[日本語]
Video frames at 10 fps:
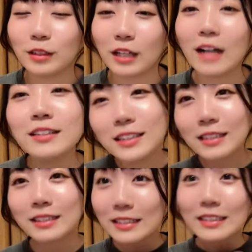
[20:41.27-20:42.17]
反射
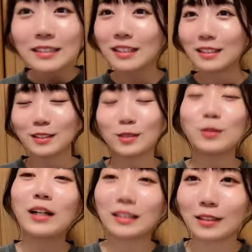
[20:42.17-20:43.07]
神経す
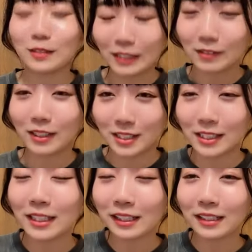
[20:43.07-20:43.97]
ごかったくない私
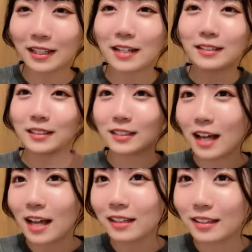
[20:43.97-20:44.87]
いいです
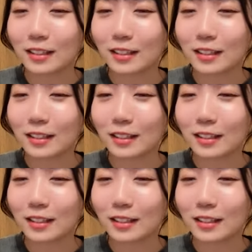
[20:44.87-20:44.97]
かっ